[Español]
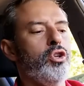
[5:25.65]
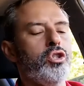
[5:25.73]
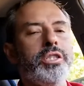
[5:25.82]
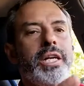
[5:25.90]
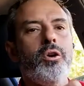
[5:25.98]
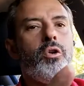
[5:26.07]

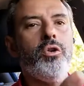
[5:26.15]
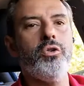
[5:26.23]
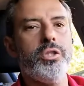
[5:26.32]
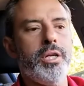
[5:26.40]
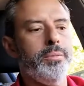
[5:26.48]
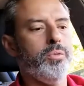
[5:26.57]
los
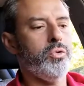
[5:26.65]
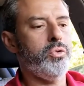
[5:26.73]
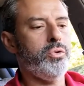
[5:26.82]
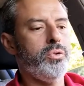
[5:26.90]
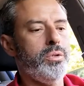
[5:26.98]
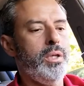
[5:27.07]

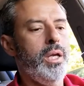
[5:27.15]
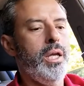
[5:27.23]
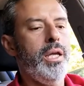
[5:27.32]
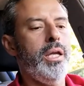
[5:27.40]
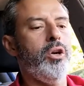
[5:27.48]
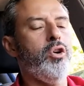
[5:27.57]
reconocemos
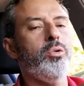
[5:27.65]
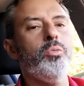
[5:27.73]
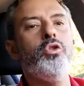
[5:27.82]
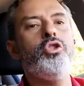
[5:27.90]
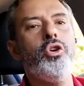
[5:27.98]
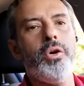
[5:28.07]
y
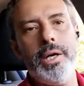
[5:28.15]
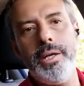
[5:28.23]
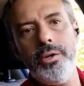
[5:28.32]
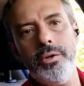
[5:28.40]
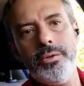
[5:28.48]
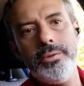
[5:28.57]
con mucho
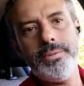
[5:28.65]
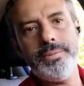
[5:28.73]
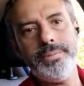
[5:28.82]
cariño.